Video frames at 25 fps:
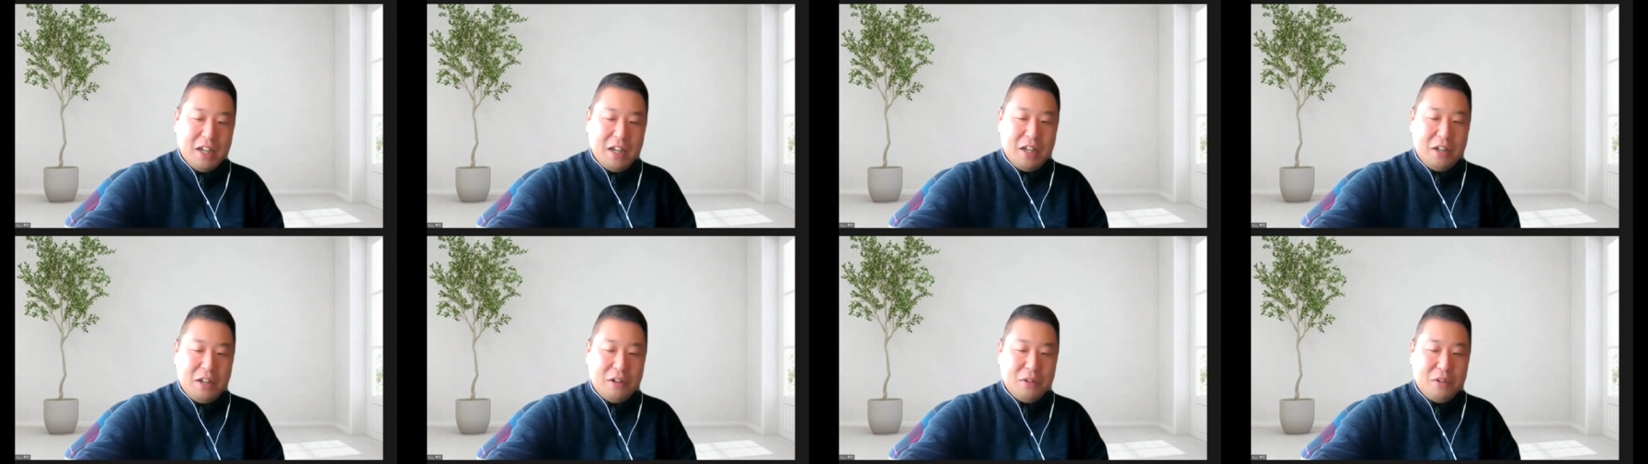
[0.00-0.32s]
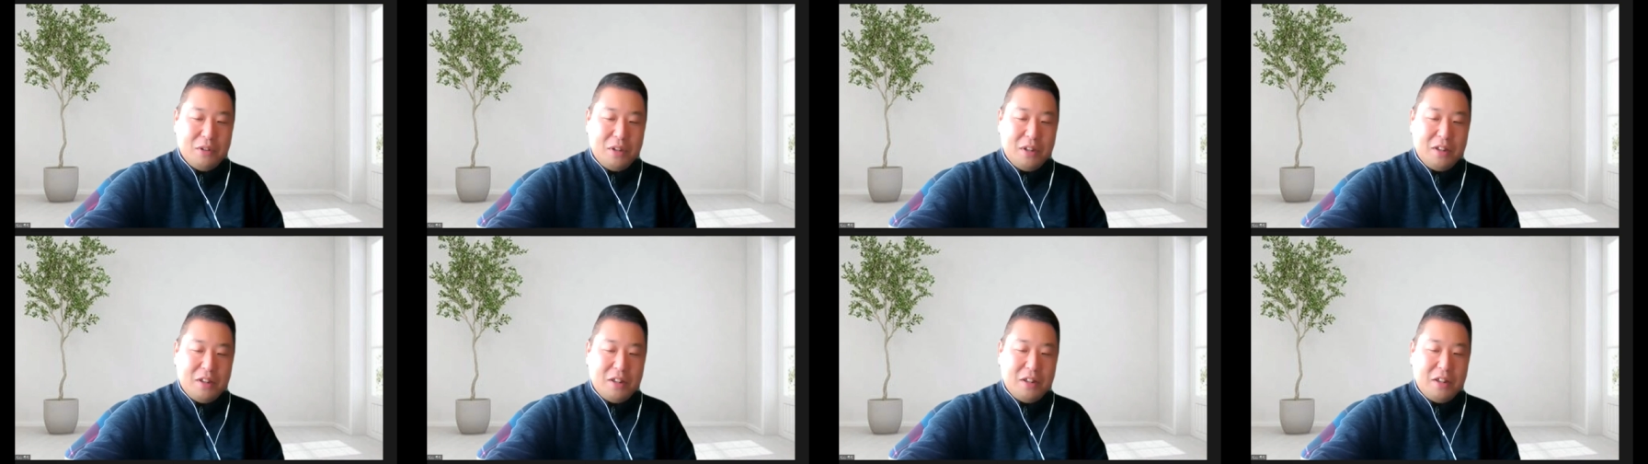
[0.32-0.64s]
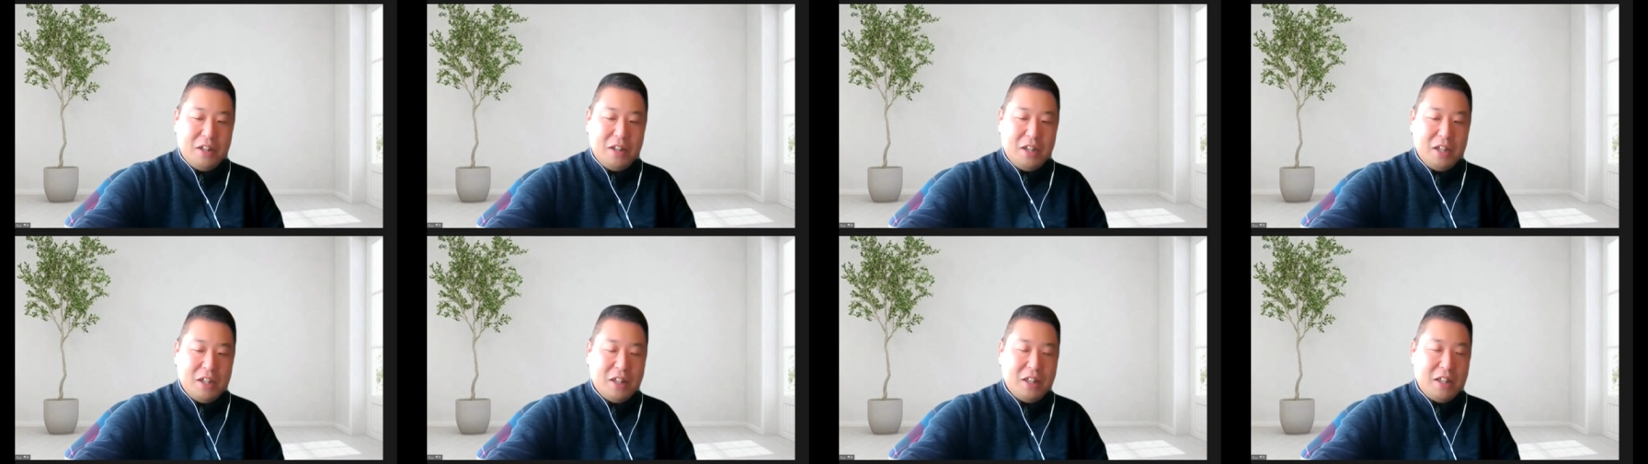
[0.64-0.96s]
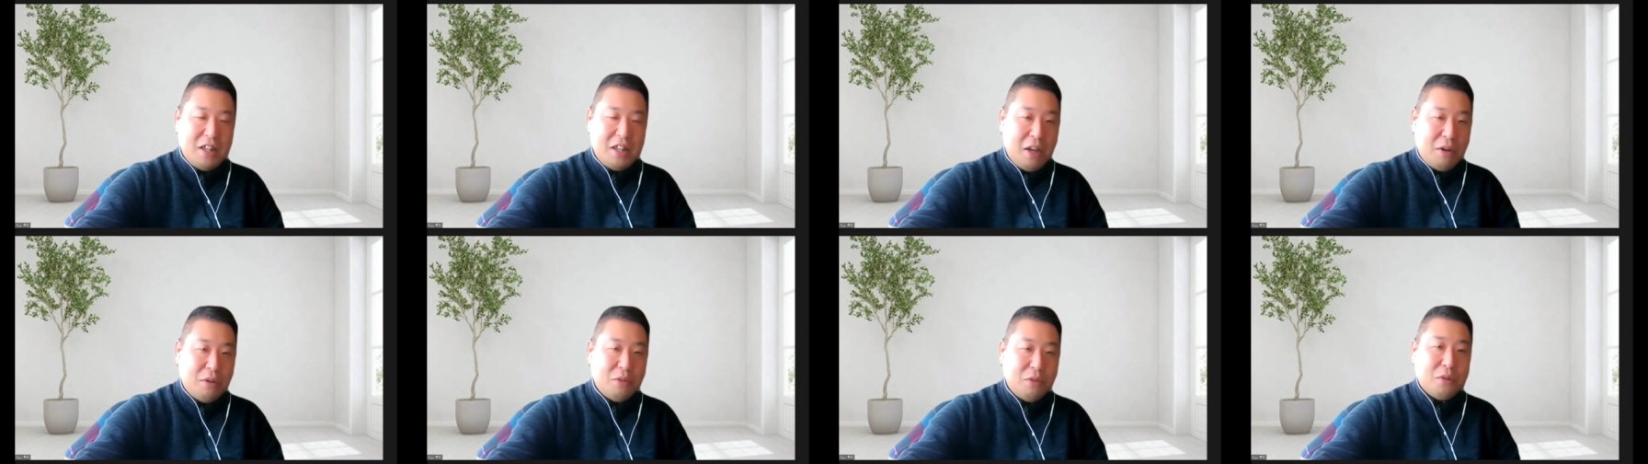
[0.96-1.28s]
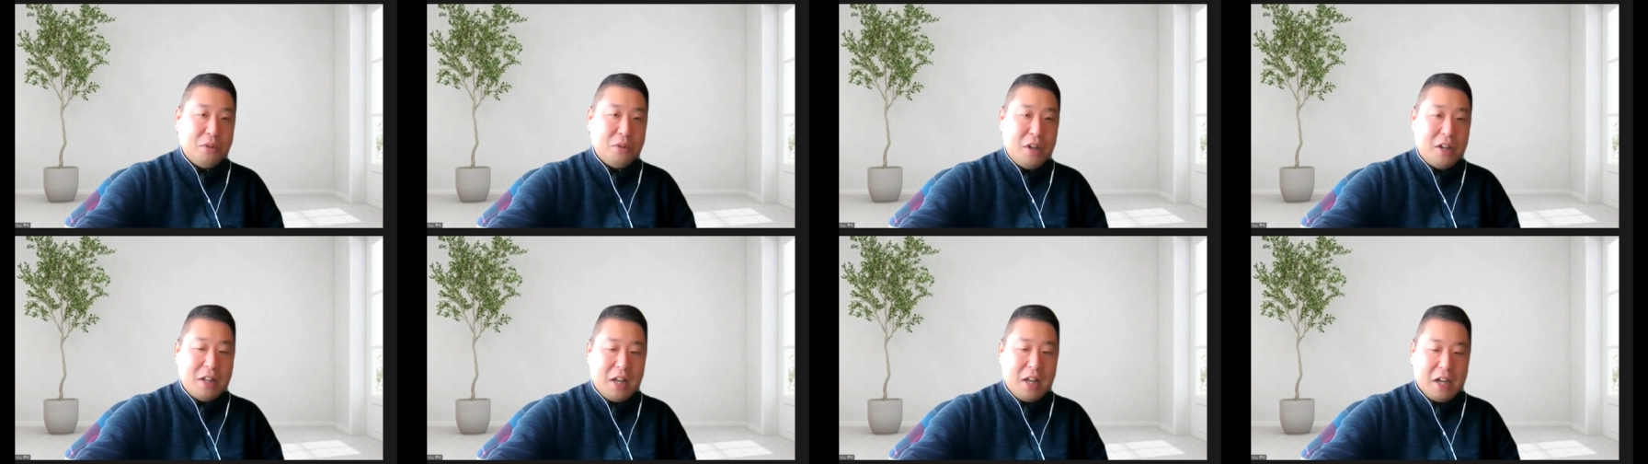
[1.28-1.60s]
言ってるの
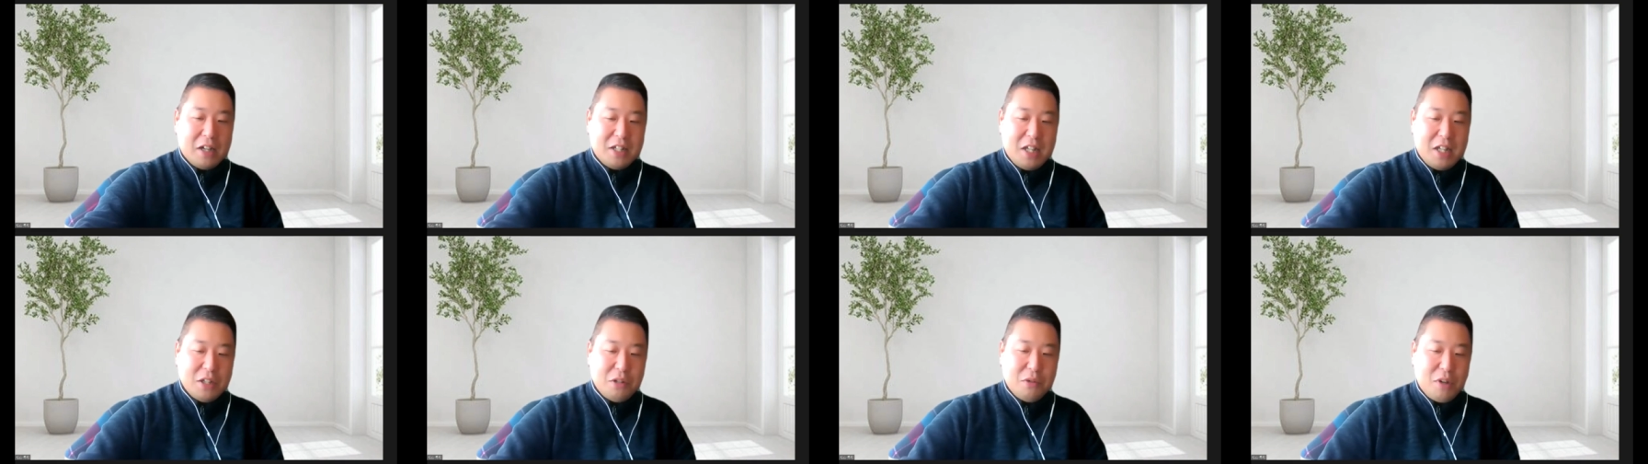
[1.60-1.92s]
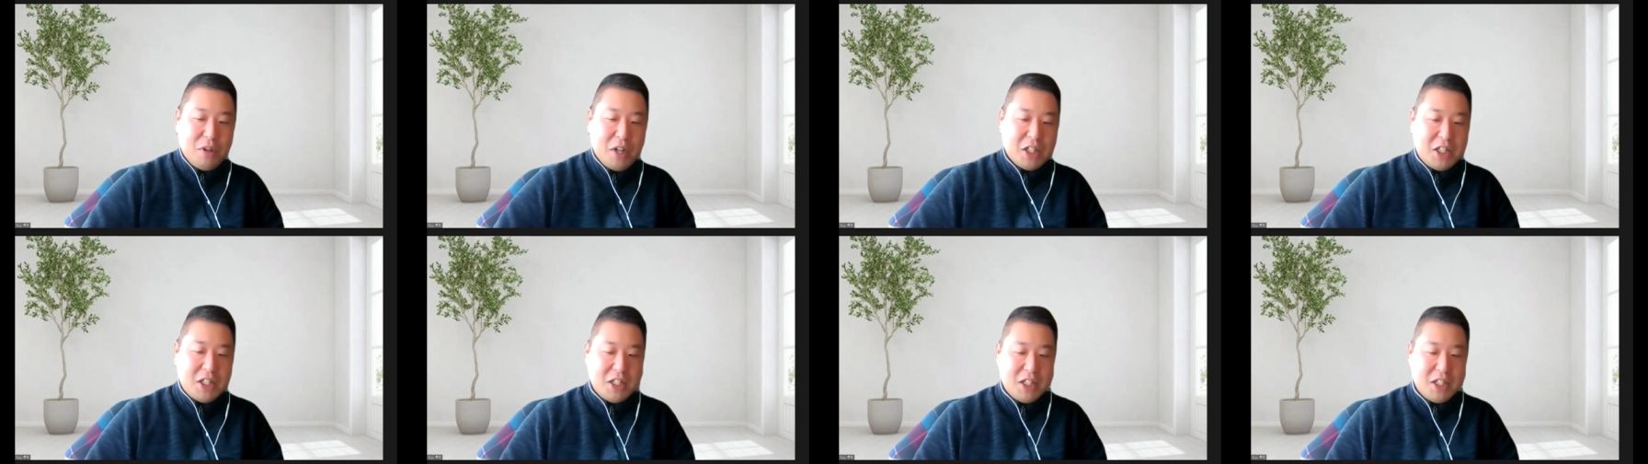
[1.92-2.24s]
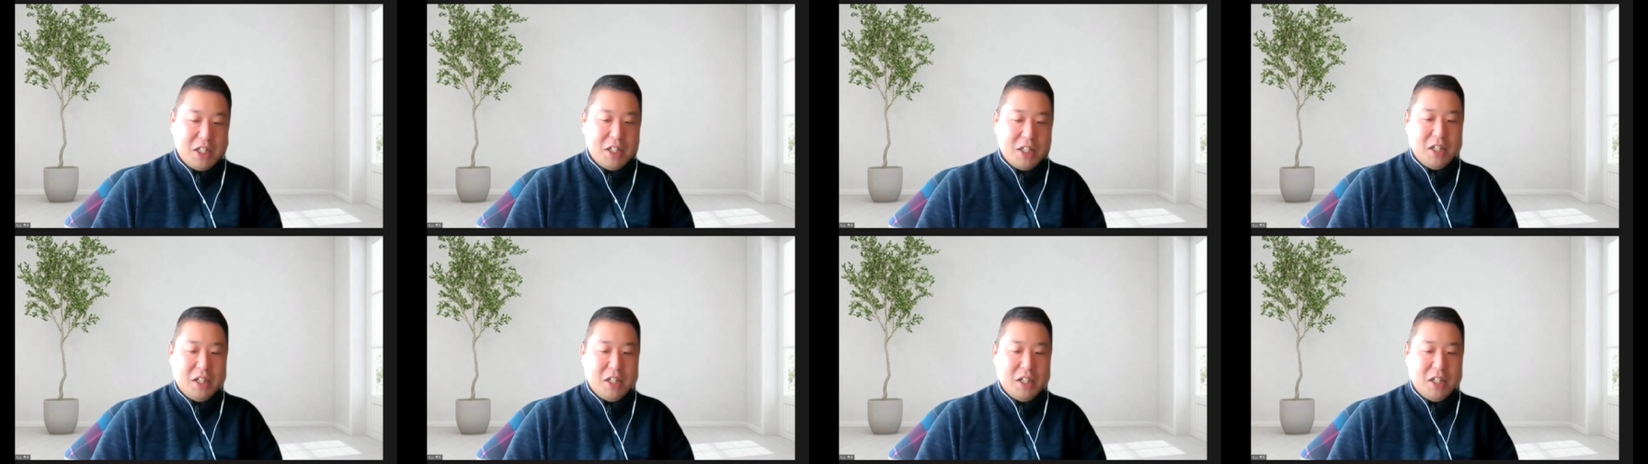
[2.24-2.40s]
でなんかさぞかし